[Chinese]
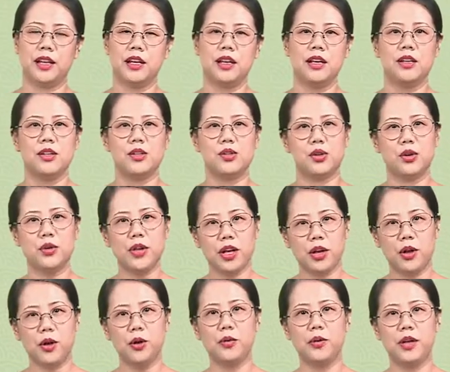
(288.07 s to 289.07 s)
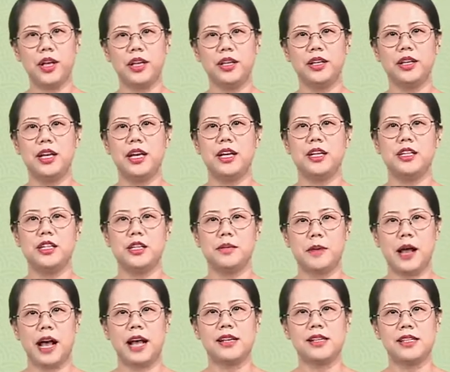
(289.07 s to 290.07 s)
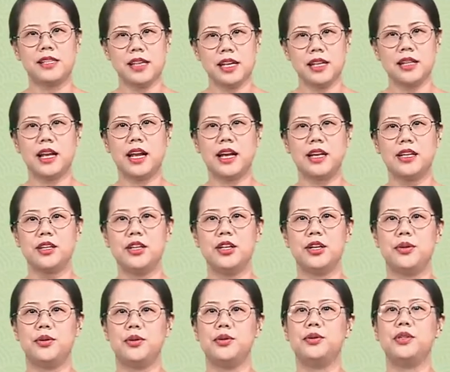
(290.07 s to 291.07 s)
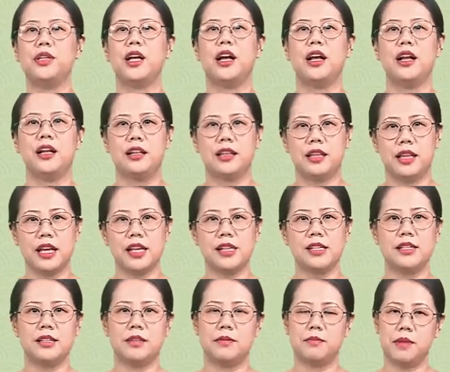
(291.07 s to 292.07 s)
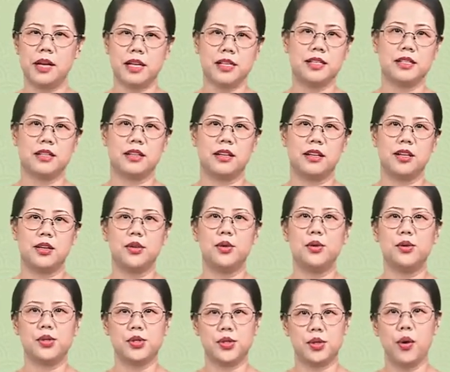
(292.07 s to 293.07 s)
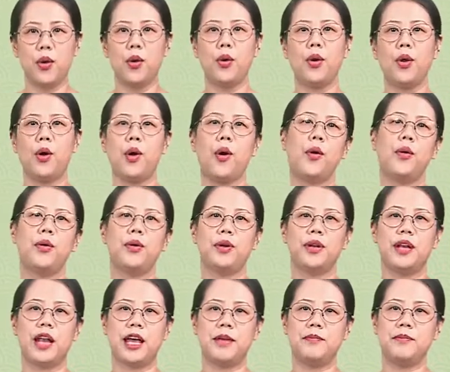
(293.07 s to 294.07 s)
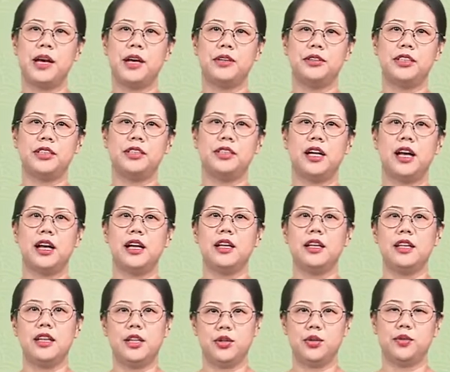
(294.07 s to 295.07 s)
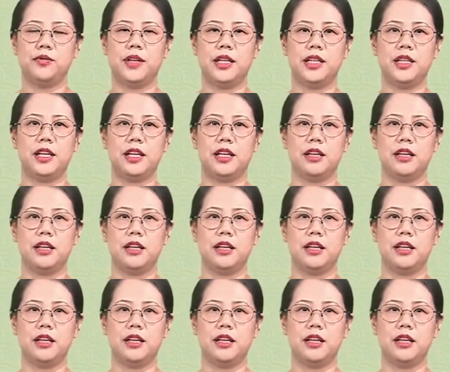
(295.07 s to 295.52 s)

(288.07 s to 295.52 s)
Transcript: 所谓“喉文”，是把现代日语中的 This mas 用 solo 来表示的一种文体，